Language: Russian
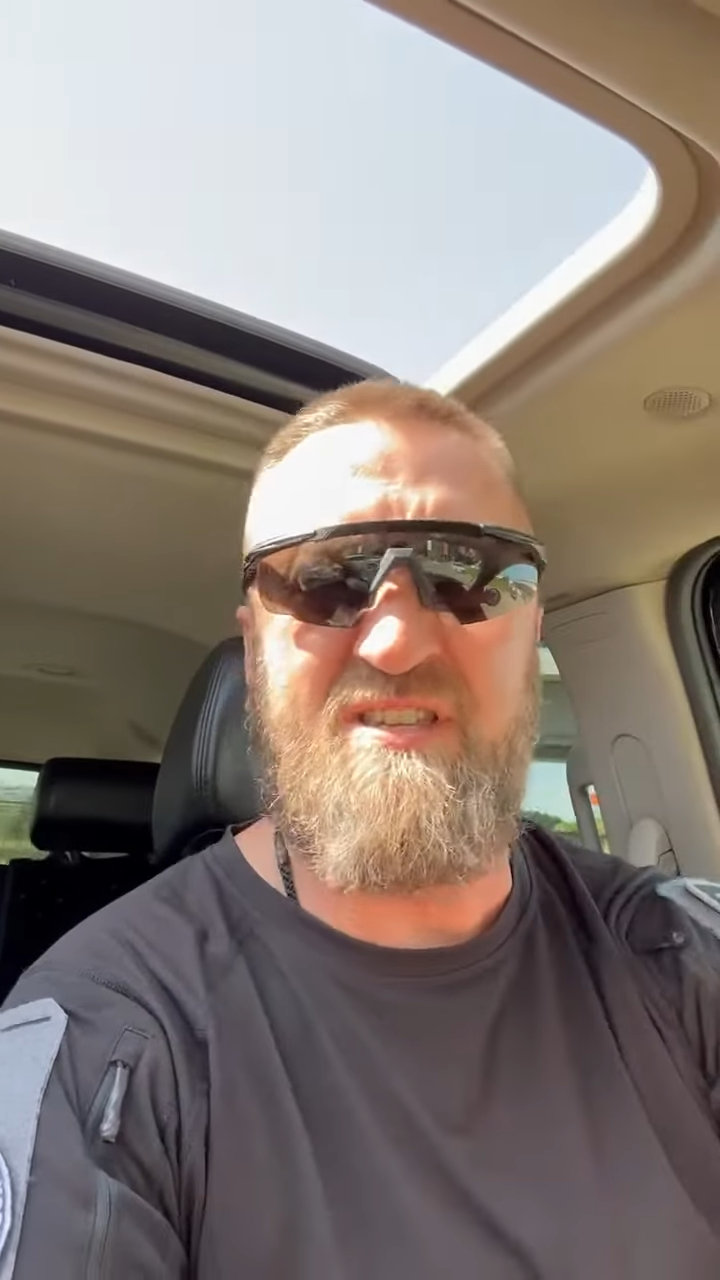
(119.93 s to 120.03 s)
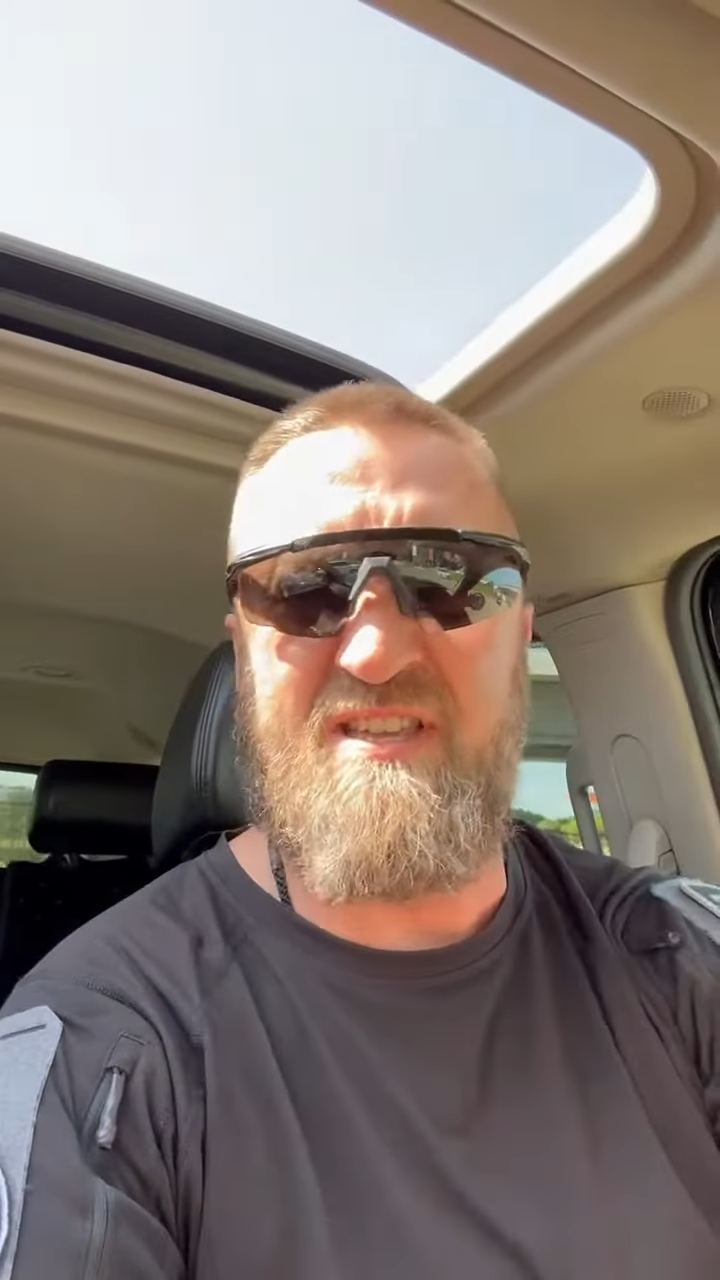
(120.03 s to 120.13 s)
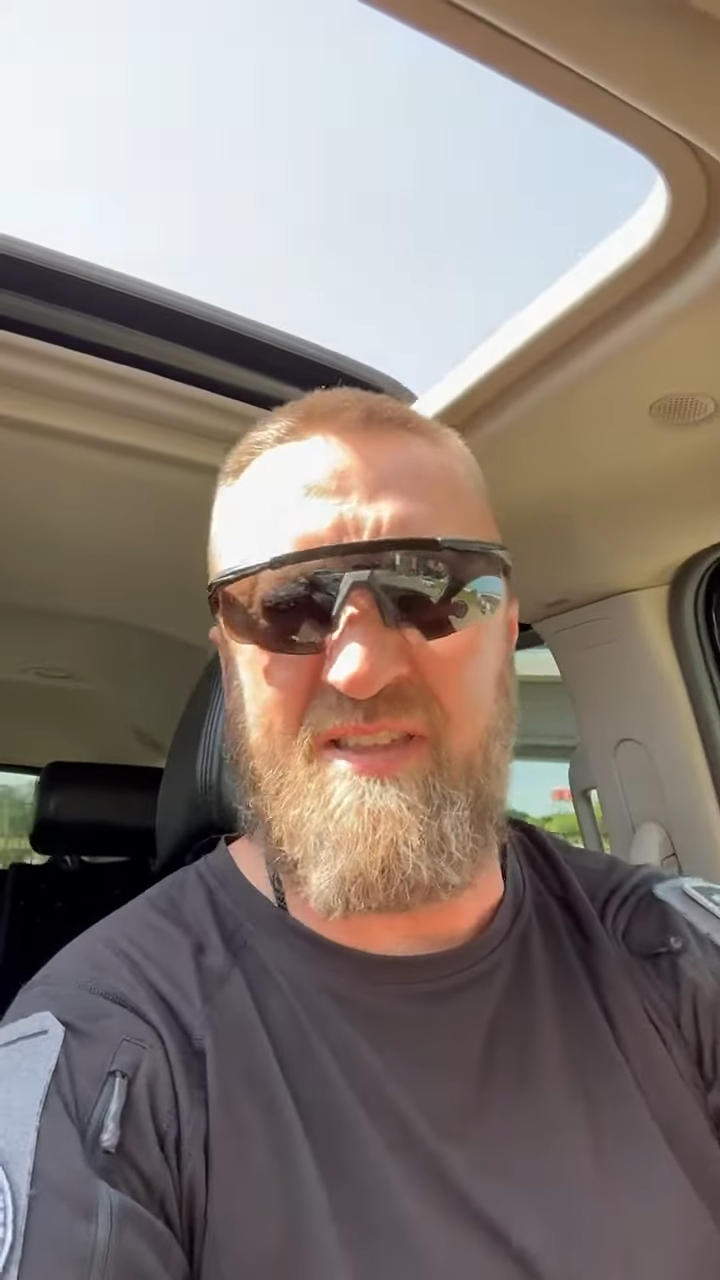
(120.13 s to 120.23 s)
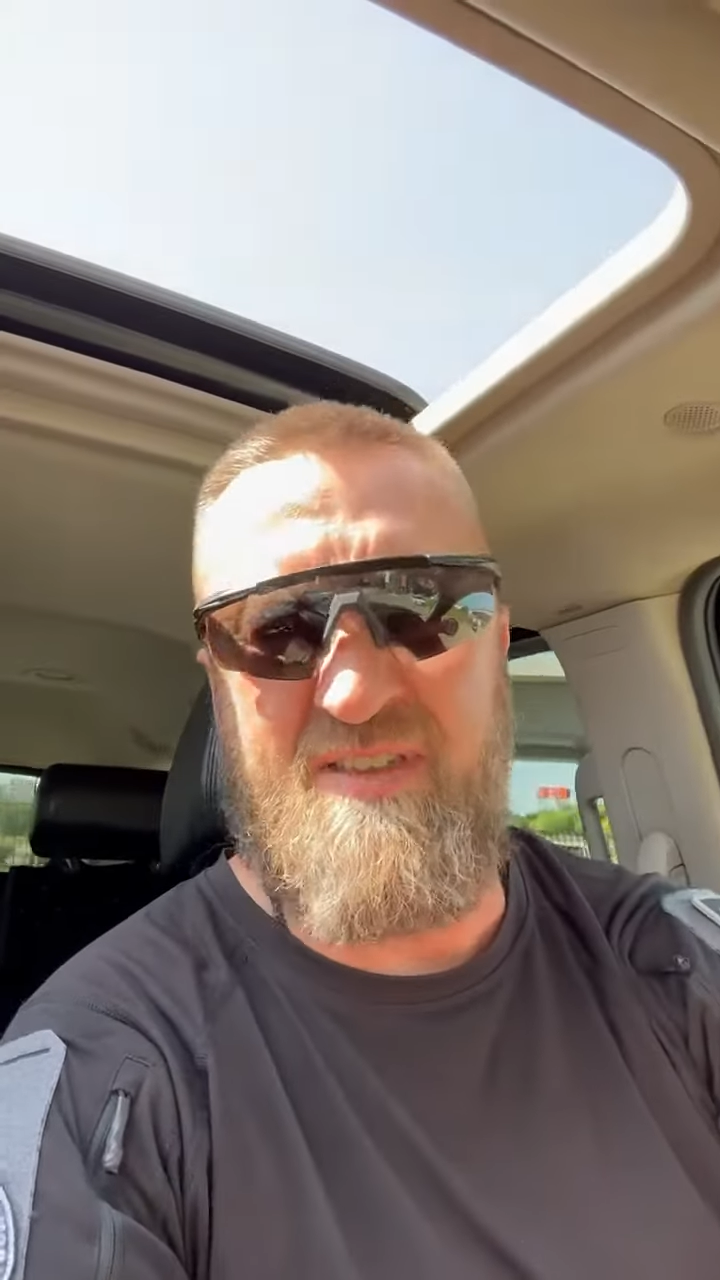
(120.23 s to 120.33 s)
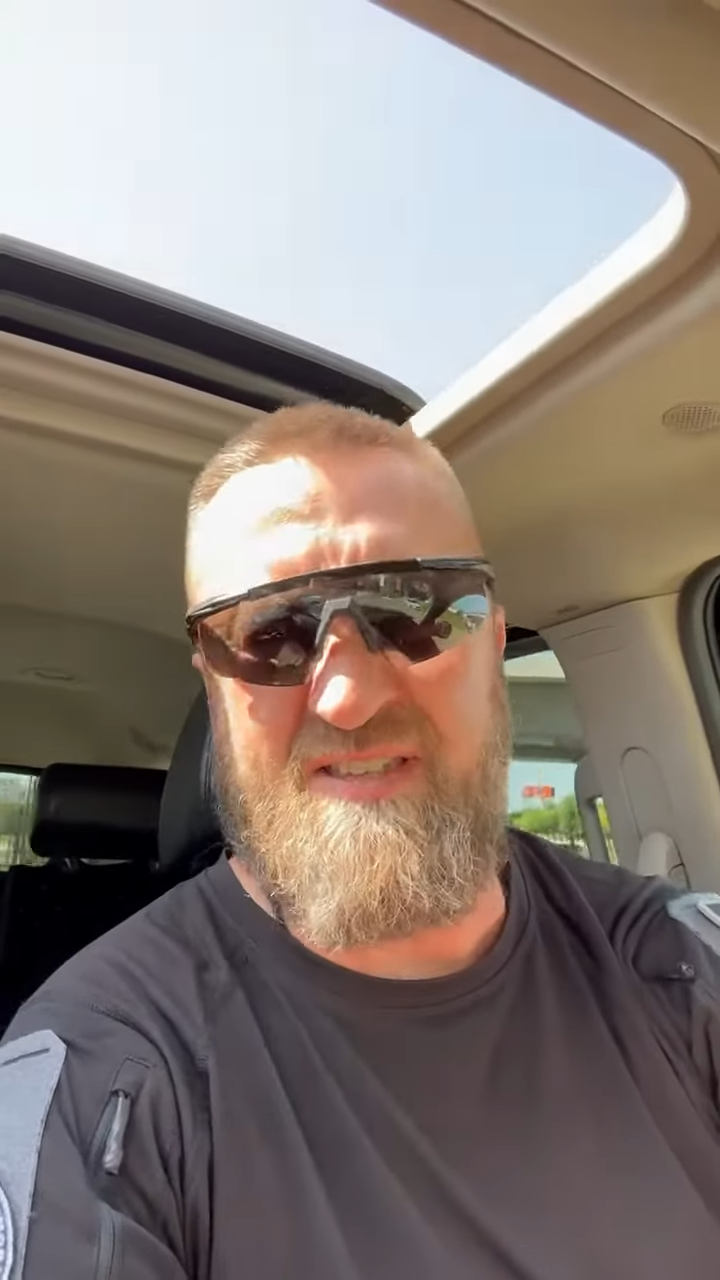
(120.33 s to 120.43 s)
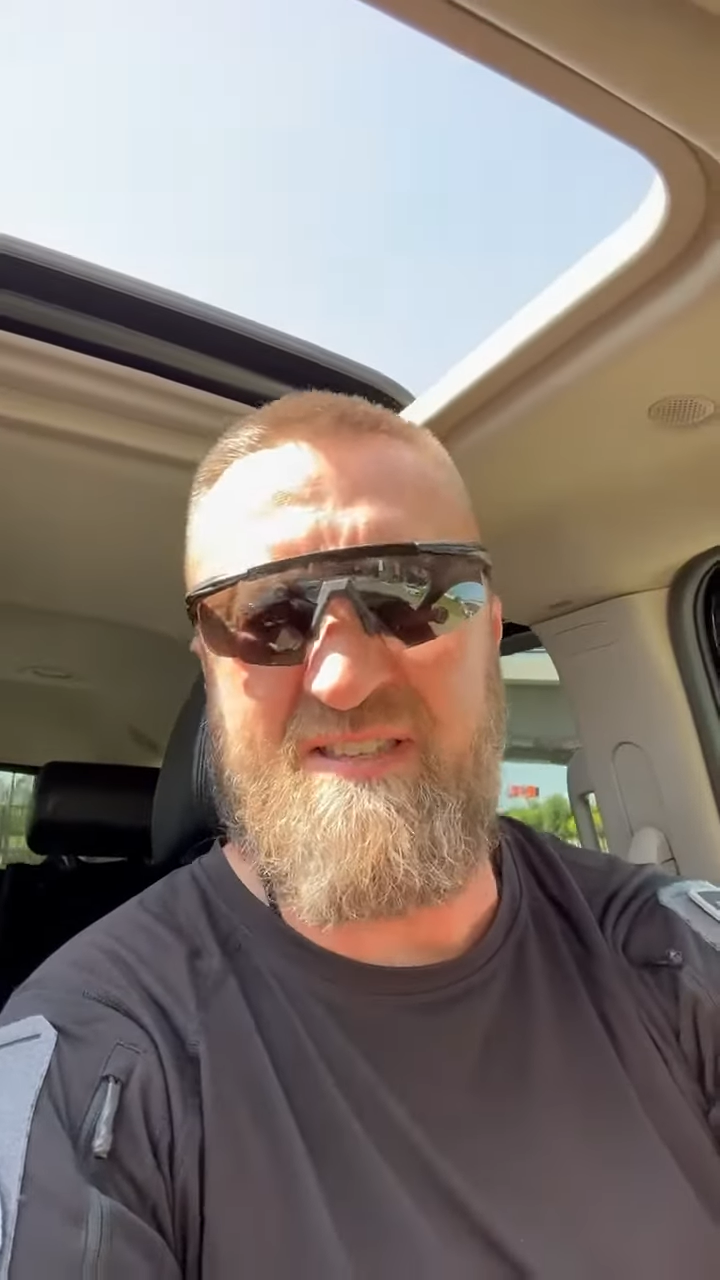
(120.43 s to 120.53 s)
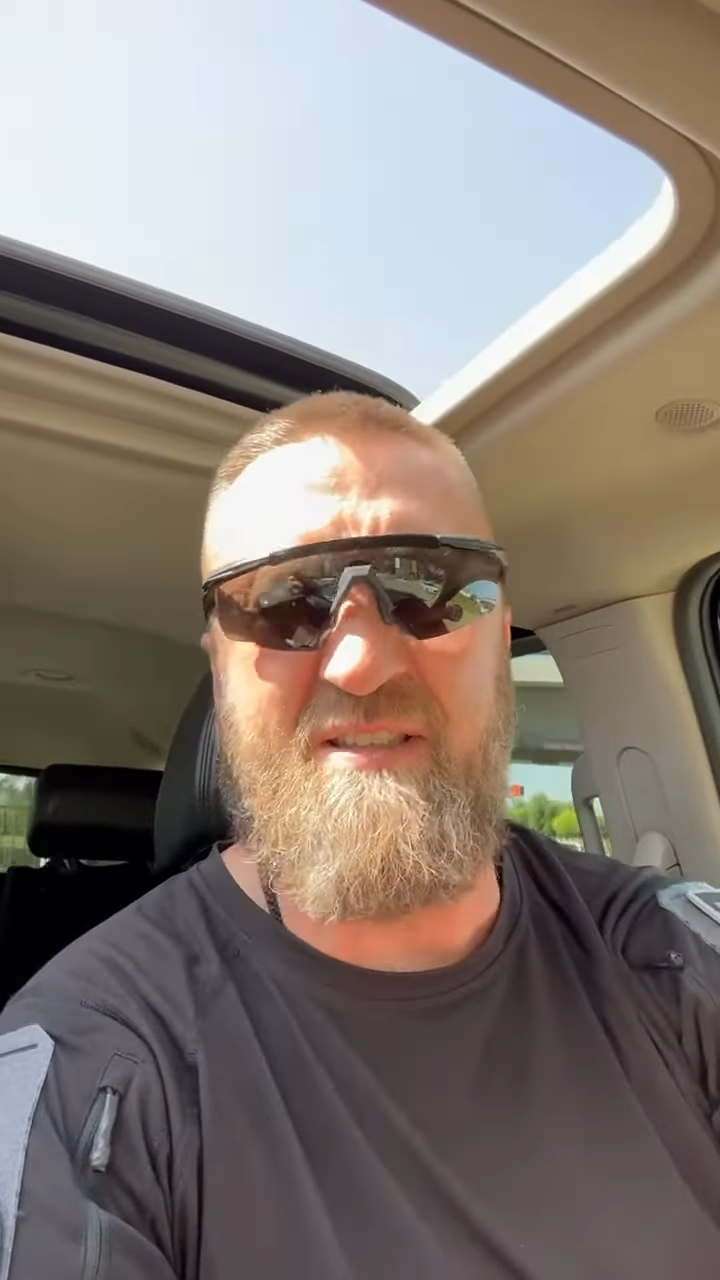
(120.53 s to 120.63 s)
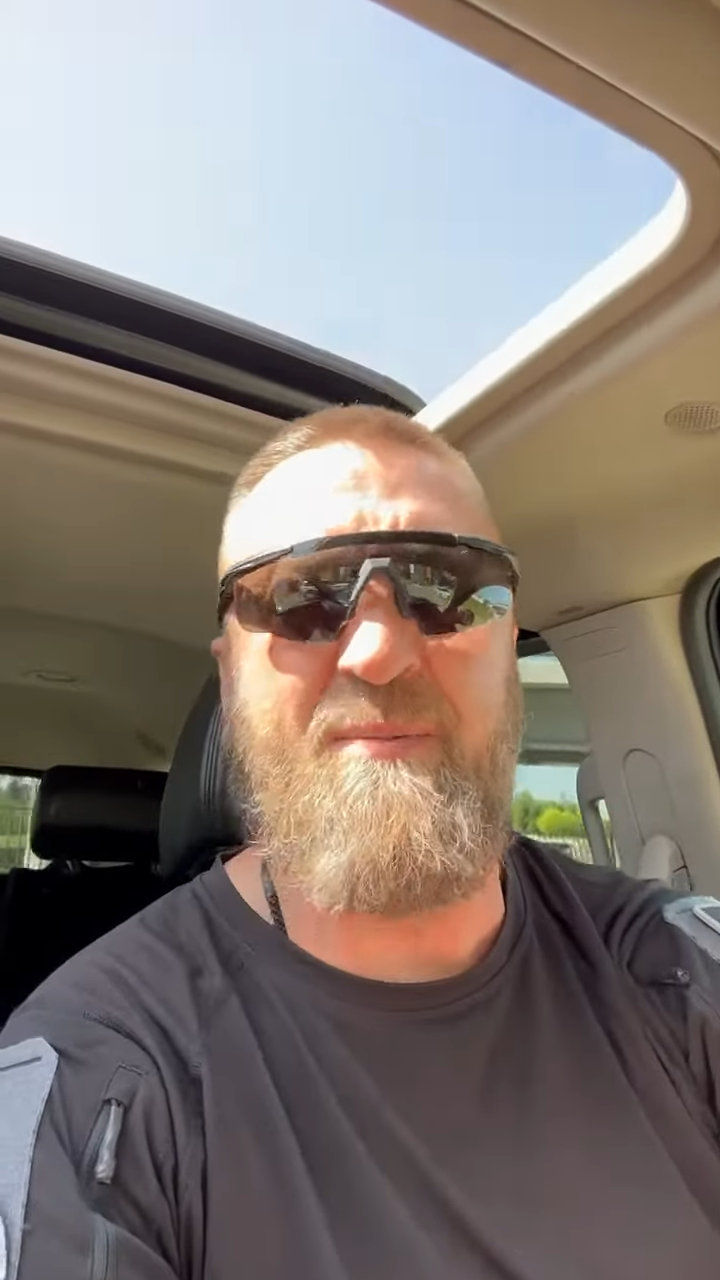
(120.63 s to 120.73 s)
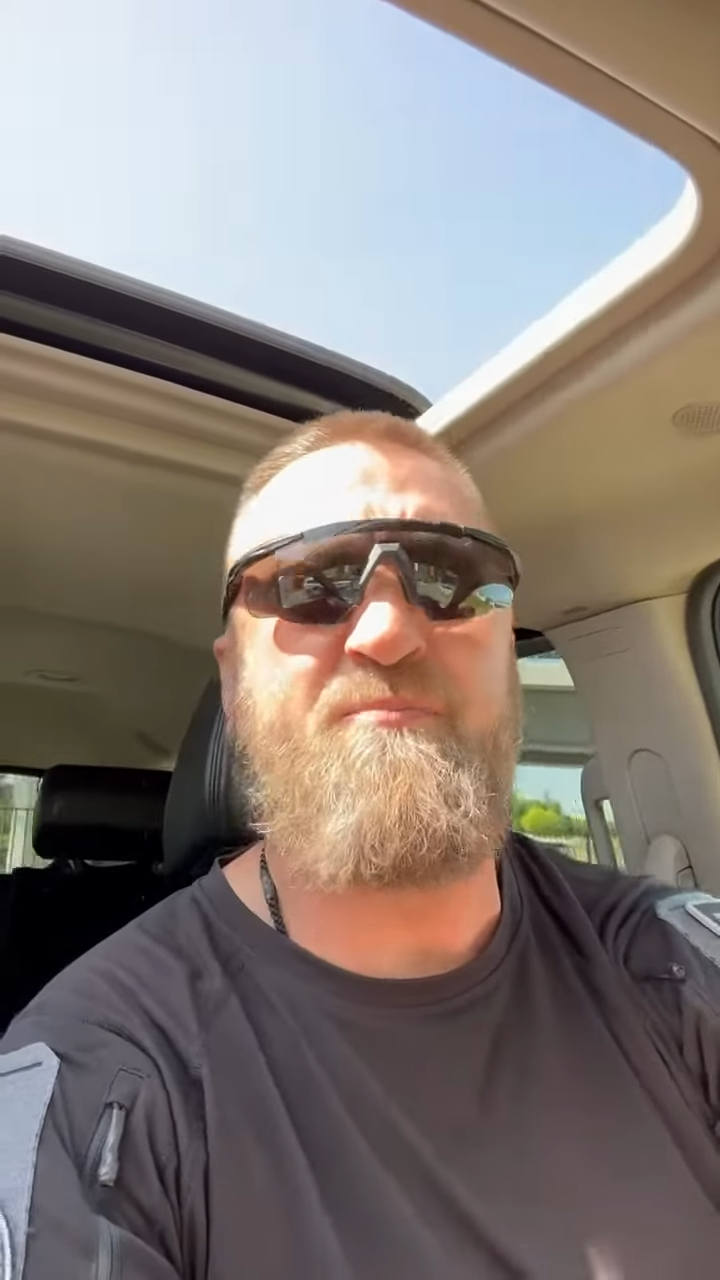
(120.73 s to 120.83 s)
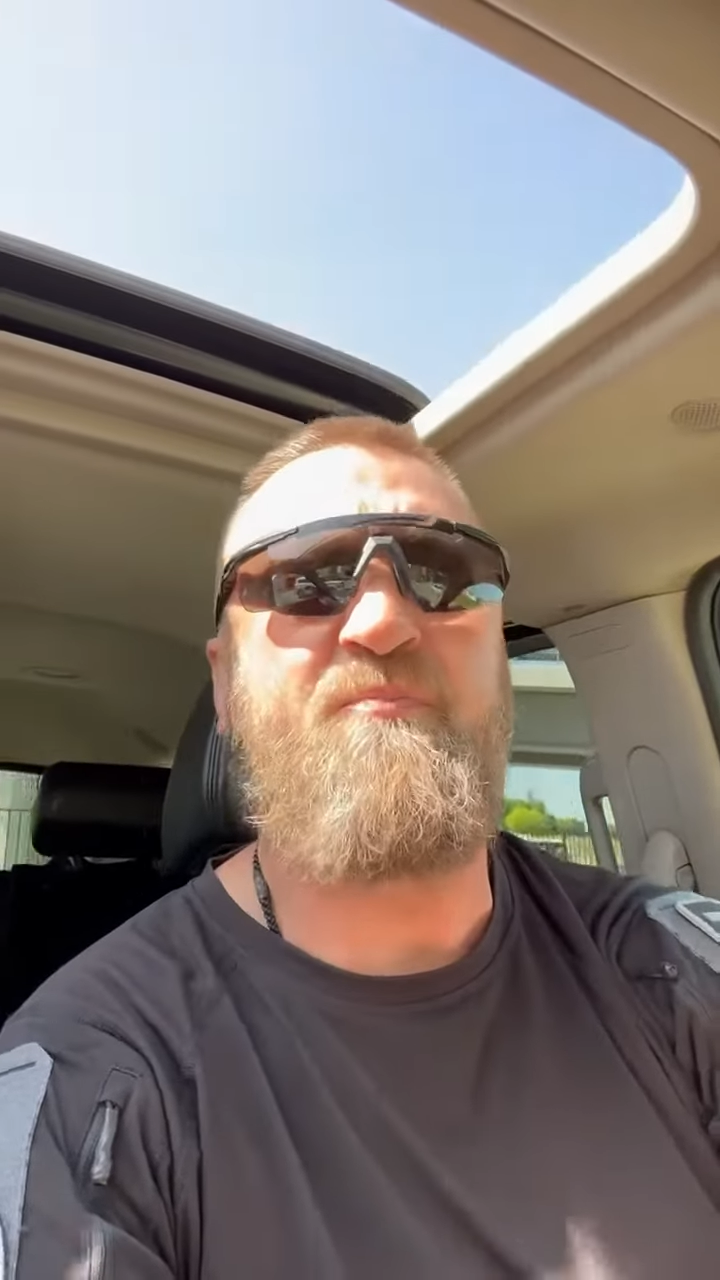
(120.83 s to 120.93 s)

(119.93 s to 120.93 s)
соответственно,